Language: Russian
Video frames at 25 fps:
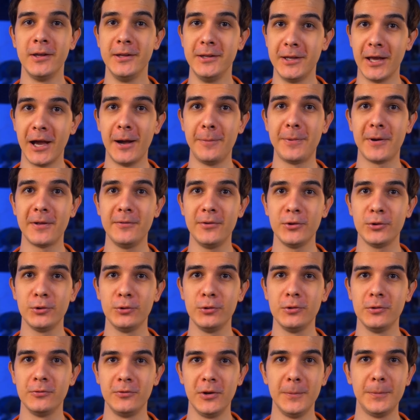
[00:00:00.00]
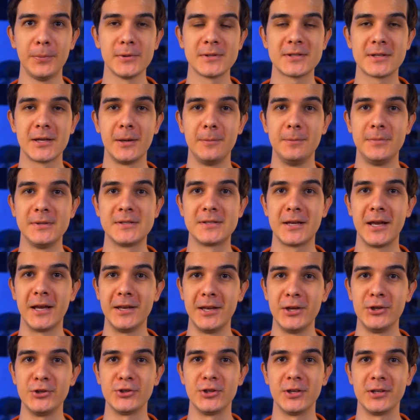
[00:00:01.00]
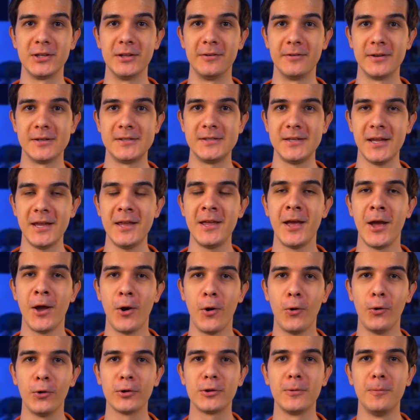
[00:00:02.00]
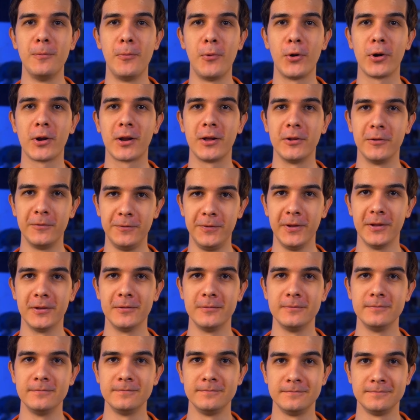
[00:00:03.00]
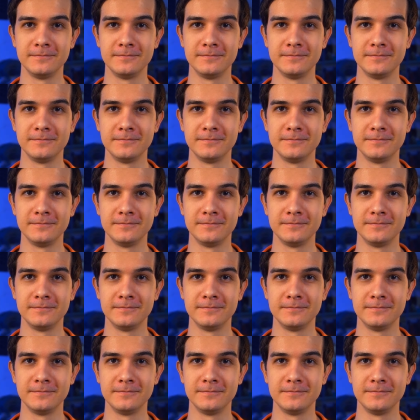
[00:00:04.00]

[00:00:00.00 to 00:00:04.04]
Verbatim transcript: я проведу выпуск бесконечных новостей от Morgan Film.